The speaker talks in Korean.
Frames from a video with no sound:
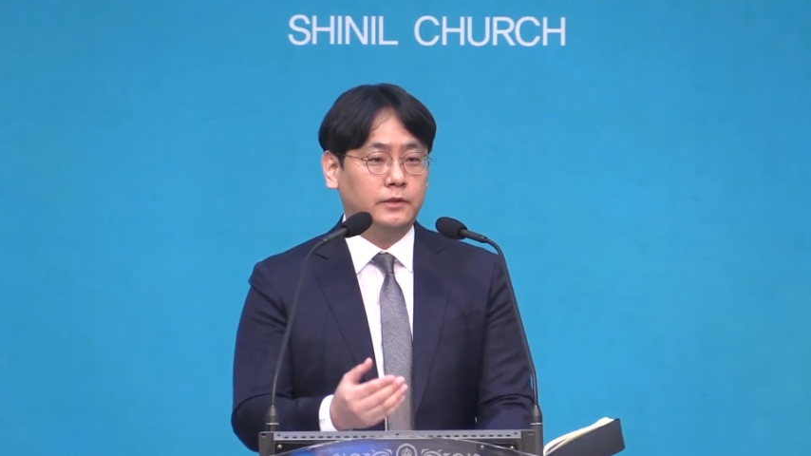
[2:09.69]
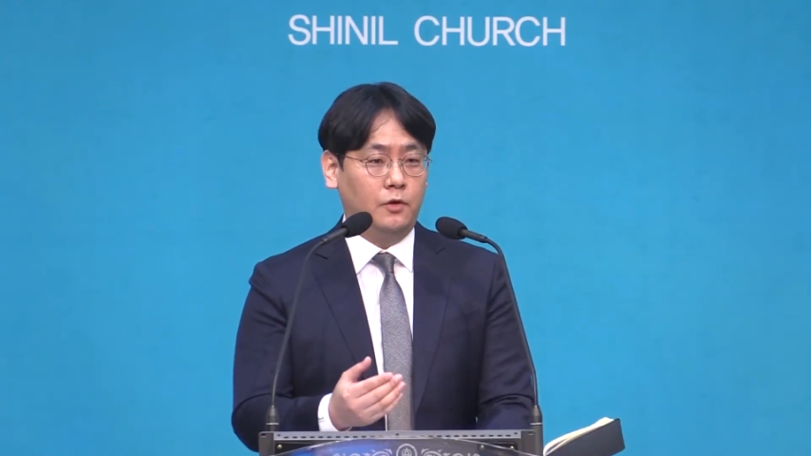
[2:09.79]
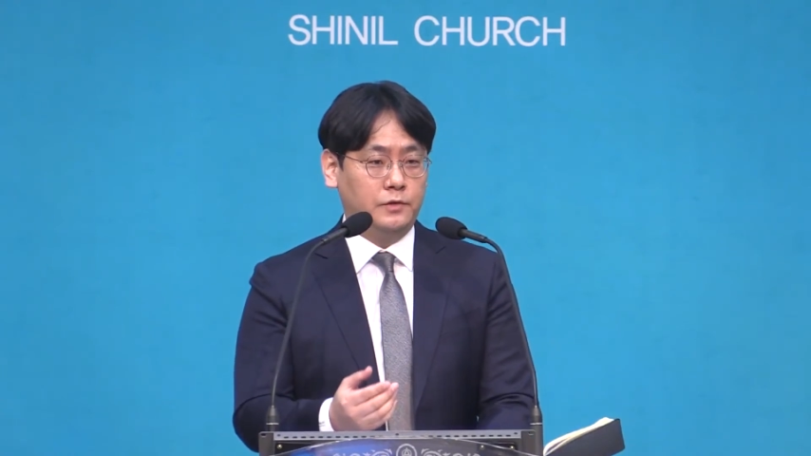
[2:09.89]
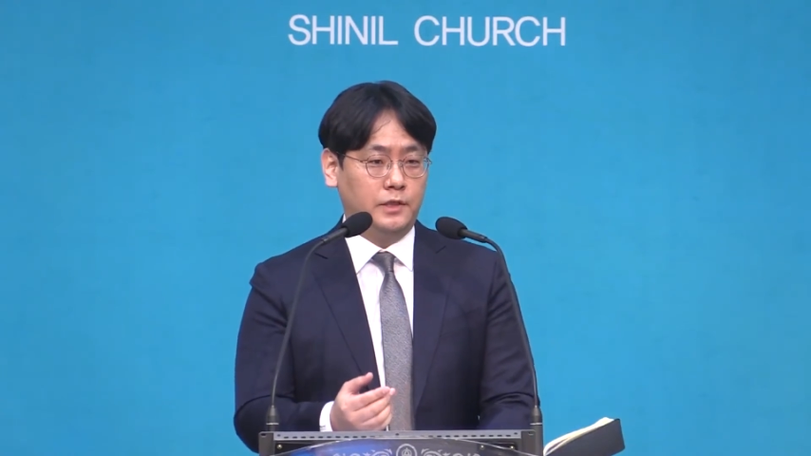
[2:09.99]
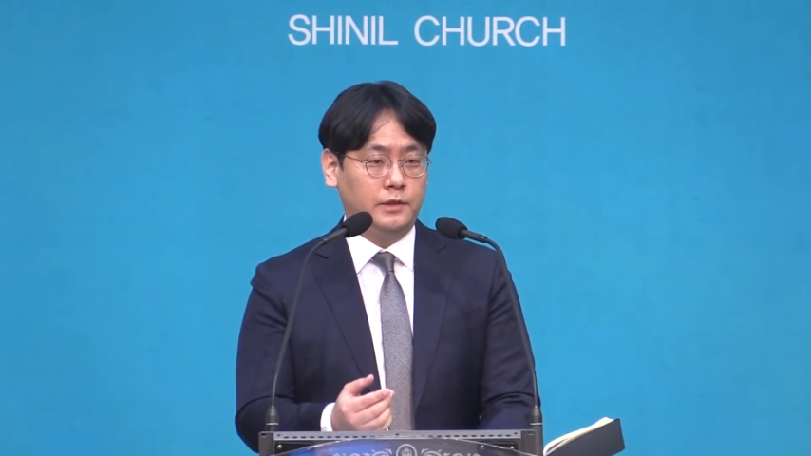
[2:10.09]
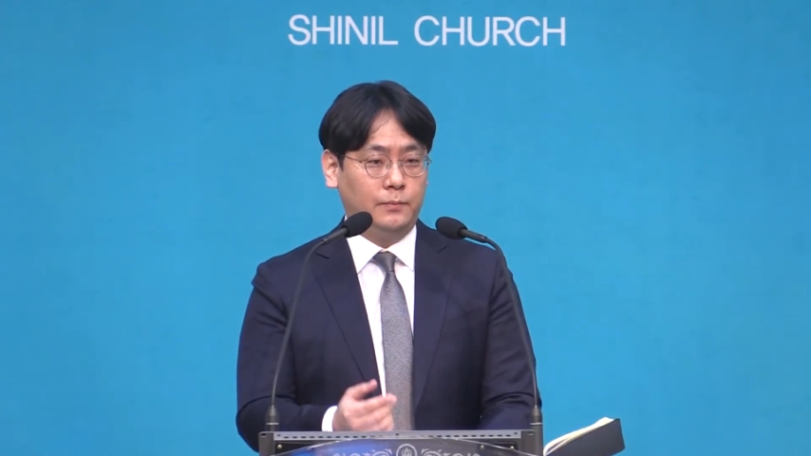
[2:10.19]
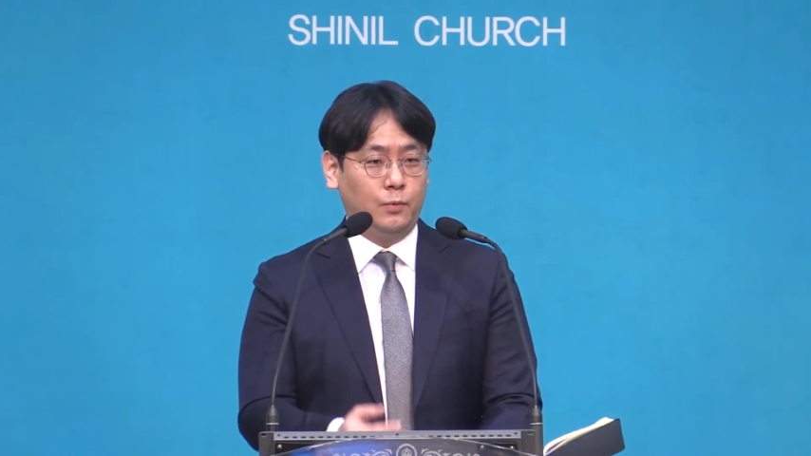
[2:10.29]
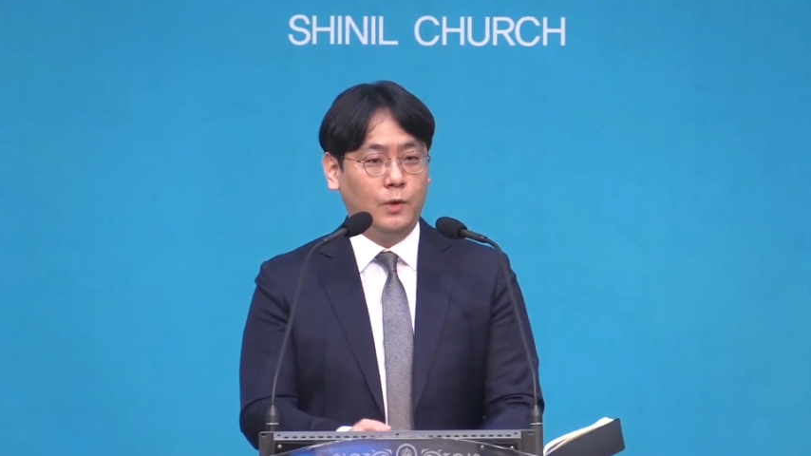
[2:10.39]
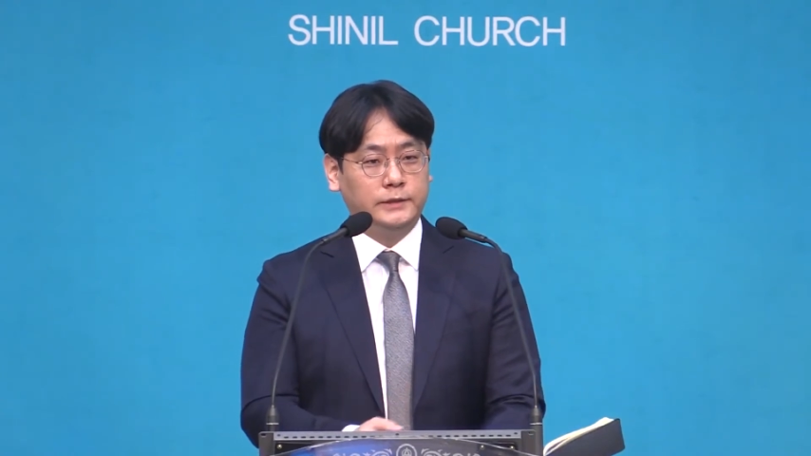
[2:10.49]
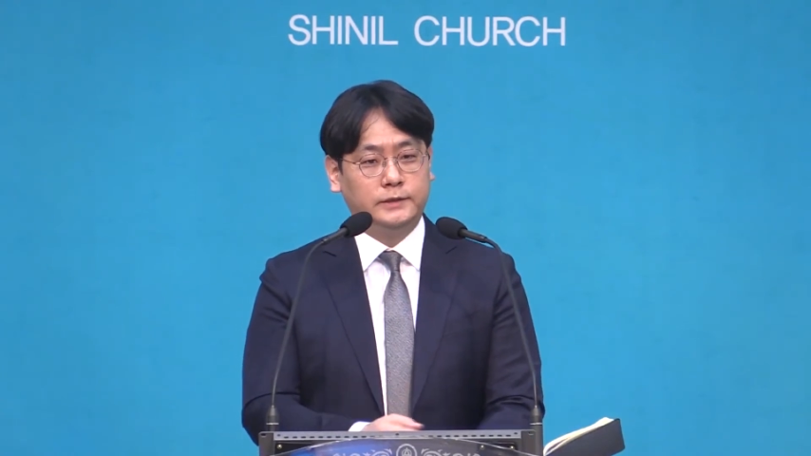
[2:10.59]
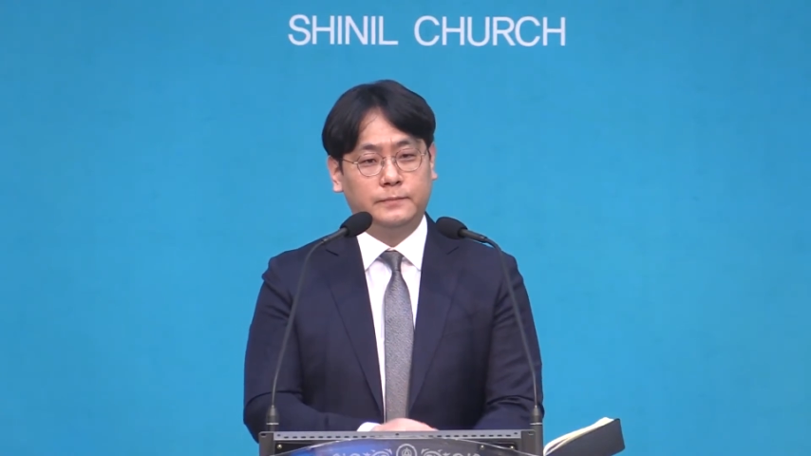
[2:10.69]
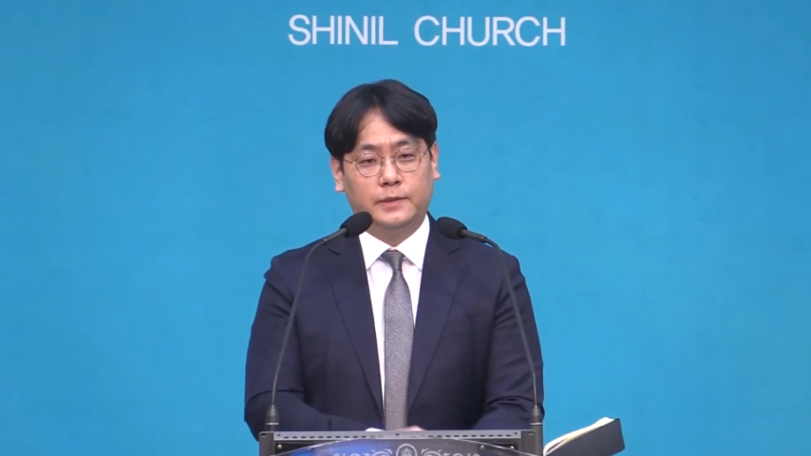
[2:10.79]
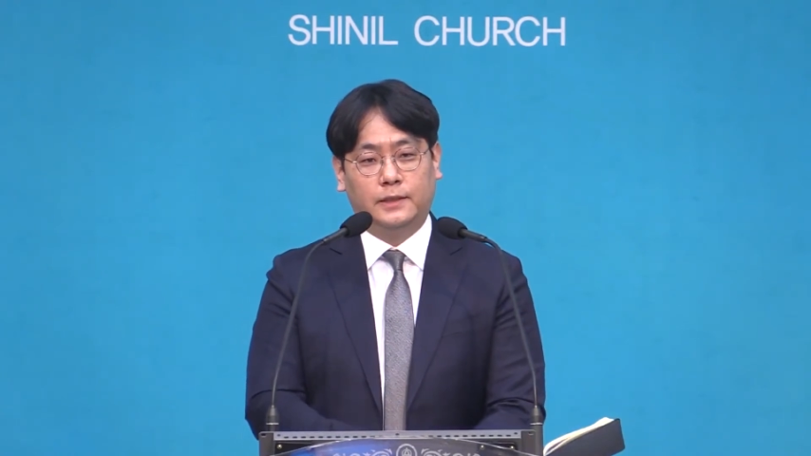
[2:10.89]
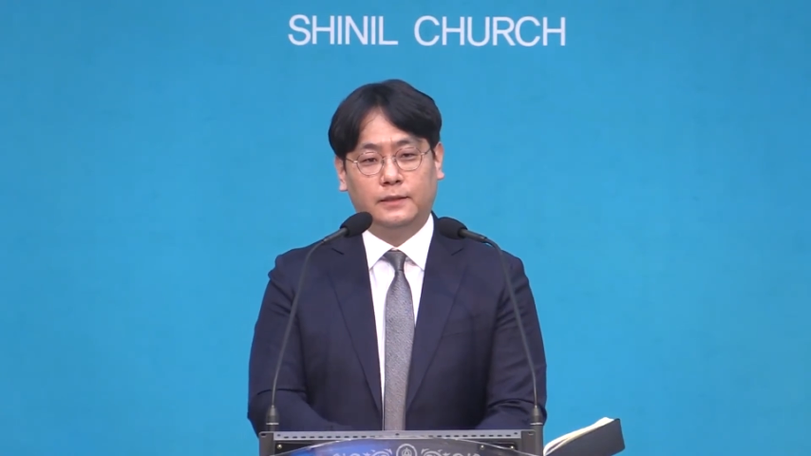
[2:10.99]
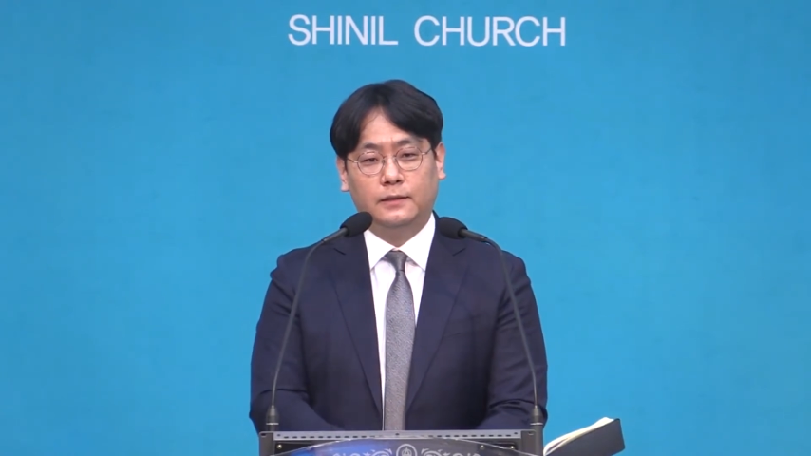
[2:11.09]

형제들이 보았습니다.